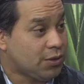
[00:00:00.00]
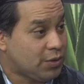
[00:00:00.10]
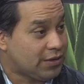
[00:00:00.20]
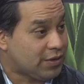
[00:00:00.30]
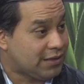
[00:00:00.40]

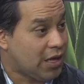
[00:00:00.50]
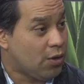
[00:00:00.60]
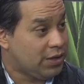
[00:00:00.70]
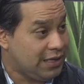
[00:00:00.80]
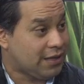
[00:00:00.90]
nuestro Estado
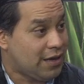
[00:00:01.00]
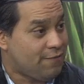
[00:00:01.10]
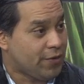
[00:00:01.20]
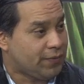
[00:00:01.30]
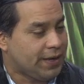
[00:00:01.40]
y tiene la
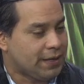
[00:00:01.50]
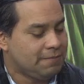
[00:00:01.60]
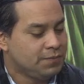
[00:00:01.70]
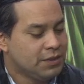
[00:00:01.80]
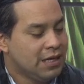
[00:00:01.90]
frontera.
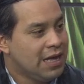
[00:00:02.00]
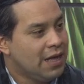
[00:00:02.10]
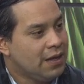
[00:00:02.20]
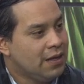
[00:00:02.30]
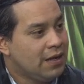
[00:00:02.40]

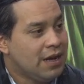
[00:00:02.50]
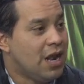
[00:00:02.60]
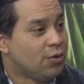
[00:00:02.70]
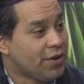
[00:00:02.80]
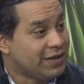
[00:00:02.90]

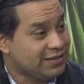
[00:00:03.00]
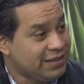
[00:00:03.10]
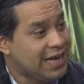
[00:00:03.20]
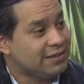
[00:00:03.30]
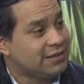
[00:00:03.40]
La
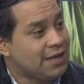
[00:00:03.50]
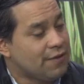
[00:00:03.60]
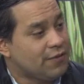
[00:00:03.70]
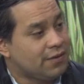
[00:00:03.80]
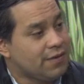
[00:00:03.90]
universidad
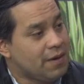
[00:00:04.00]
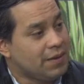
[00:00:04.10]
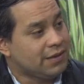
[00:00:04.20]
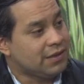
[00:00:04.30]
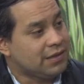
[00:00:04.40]

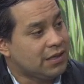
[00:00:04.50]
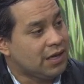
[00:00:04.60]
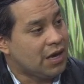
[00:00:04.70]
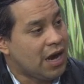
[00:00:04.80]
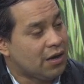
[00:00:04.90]
efectivamente
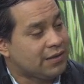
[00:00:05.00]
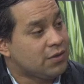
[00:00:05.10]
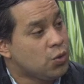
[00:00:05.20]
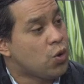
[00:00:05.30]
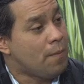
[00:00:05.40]
tiene, ha
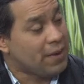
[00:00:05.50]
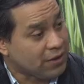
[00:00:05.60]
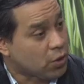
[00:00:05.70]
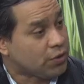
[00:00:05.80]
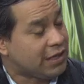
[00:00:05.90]
tenido un
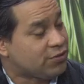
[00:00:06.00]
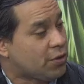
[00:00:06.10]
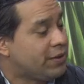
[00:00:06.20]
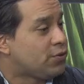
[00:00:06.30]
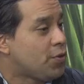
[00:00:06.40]
convenio con el
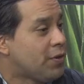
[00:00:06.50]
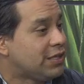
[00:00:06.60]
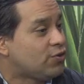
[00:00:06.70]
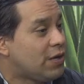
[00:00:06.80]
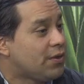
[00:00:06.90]
Observatorio
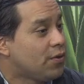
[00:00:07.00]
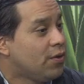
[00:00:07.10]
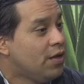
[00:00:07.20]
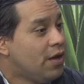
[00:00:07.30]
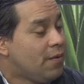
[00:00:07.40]
Venezolano
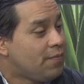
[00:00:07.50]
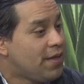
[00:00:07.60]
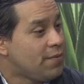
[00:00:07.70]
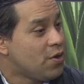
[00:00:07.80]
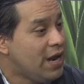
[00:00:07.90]

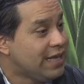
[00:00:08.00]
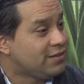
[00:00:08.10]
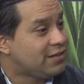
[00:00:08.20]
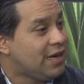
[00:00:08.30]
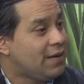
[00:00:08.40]
de
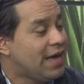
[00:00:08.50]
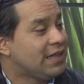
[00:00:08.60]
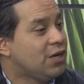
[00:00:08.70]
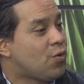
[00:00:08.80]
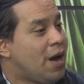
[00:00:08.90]
Violencia en
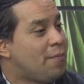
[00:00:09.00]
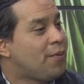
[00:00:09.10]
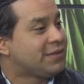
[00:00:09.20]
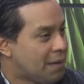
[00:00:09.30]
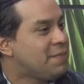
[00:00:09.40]
el cual
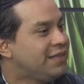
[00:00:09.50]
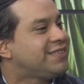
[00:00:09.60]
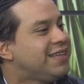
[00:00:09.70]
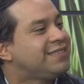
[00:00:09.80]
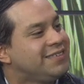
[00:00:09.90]
pues también
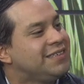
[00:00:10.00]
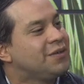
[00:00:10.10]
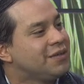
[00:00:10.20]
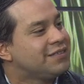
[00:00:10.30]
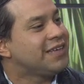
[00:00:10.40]
se han, Se
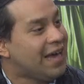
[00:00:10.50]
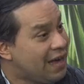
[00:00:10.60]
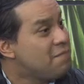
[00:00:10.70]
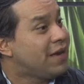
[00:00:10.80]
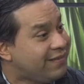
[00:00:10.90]

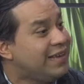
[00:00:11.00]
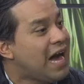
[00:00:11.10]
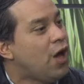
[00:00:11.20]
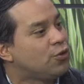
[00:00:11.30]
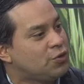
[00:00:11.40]

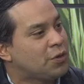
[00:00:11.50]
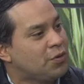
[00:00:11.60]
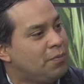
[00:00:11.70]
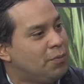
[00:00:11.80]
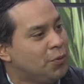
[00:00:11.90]
investigado
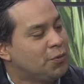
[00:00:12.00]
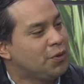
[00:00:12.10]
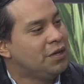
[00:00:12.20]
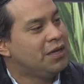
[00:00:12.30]
ciertos puntos